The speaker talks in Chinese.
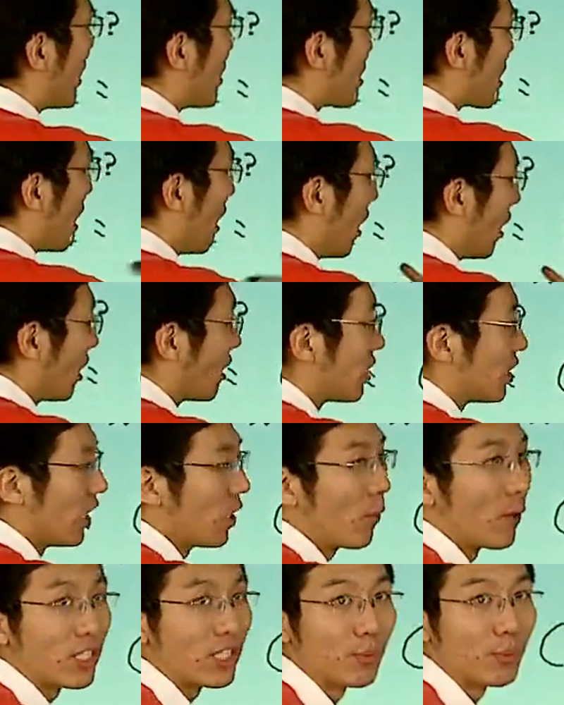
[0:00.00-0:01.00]
一乘，结
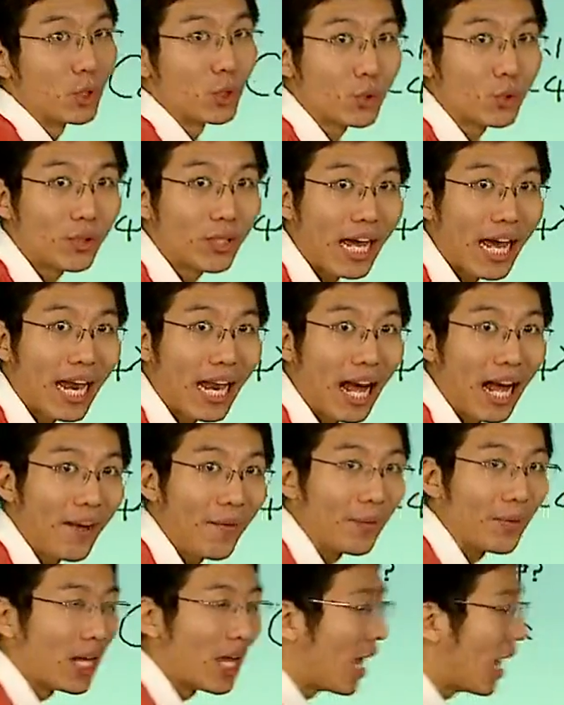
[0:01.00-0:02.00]
果是不是就出来了？
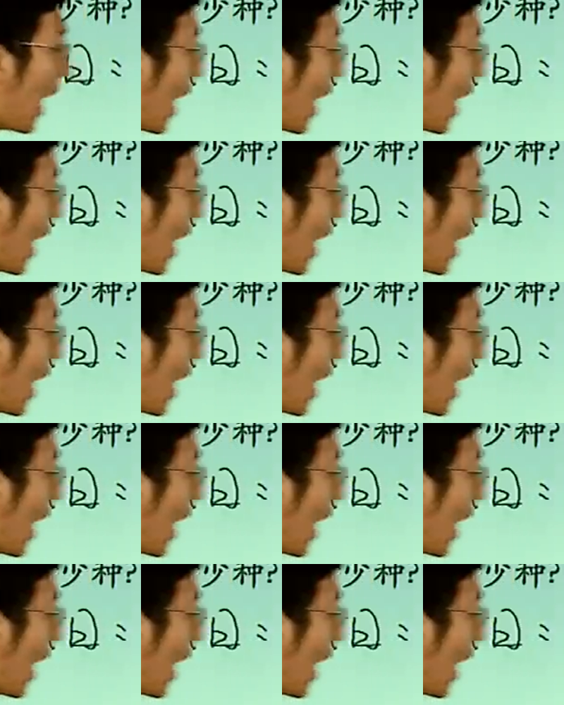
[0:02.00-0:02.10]
嗯，